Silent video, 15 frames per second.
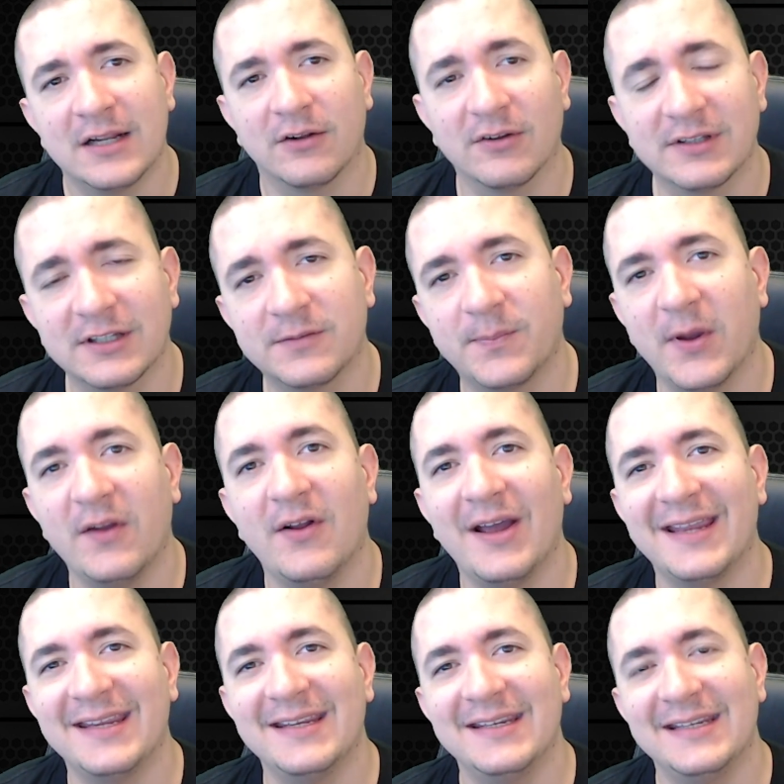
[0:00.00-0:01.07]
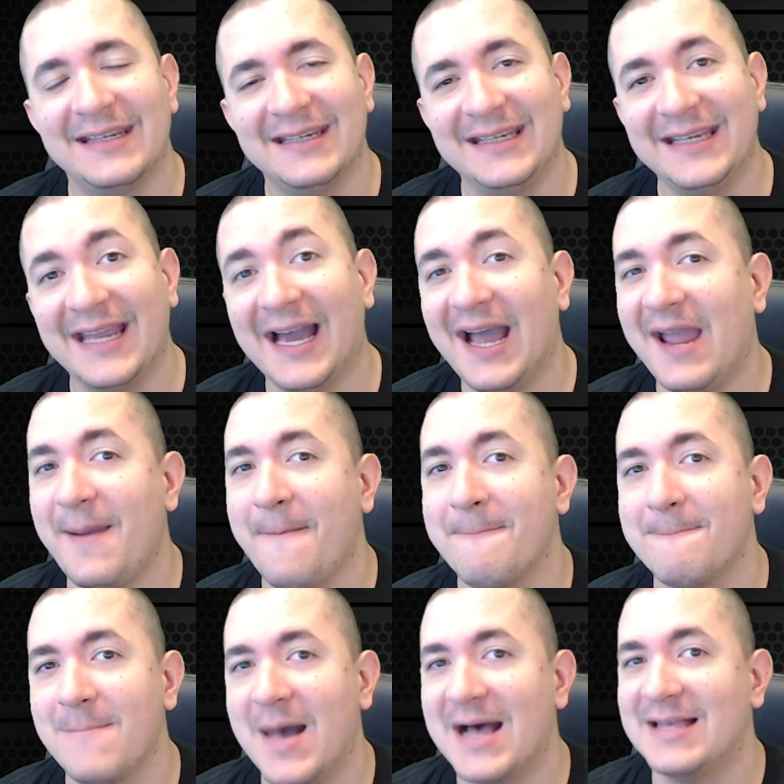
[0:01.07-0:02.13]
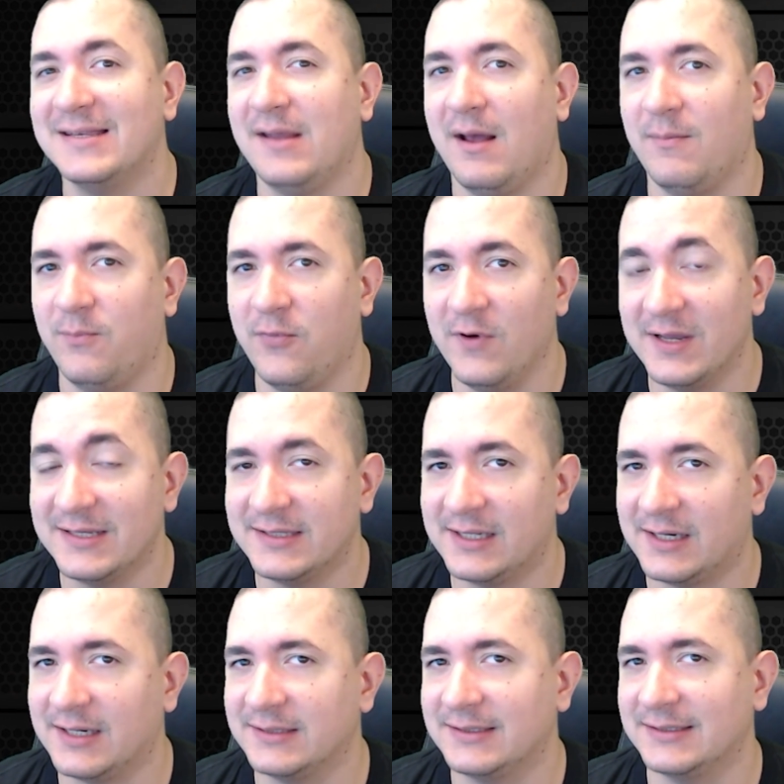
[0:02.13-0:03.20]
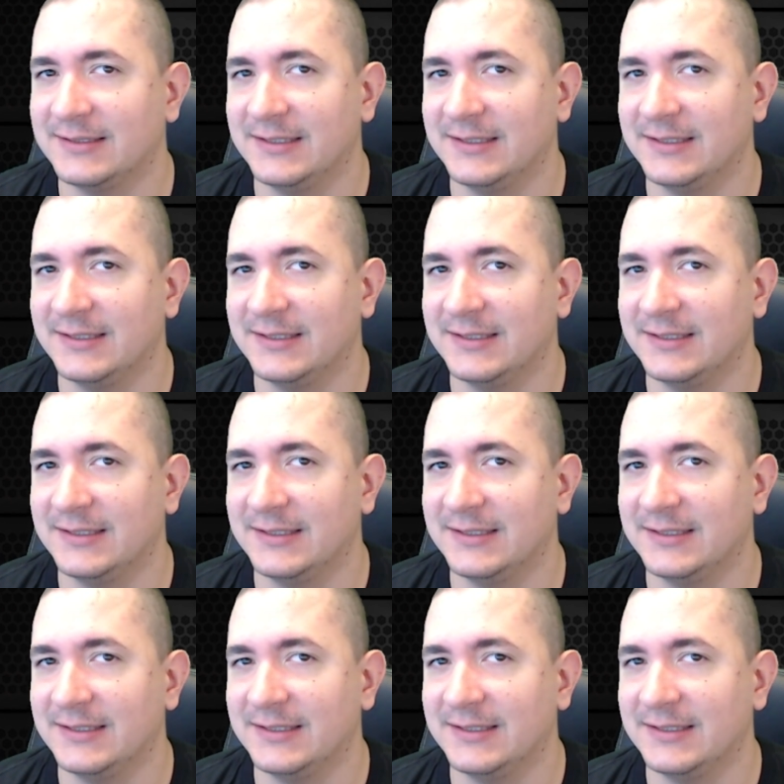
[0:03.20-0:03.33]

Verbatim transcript: Los espero ahí y hay más apuestas, raza.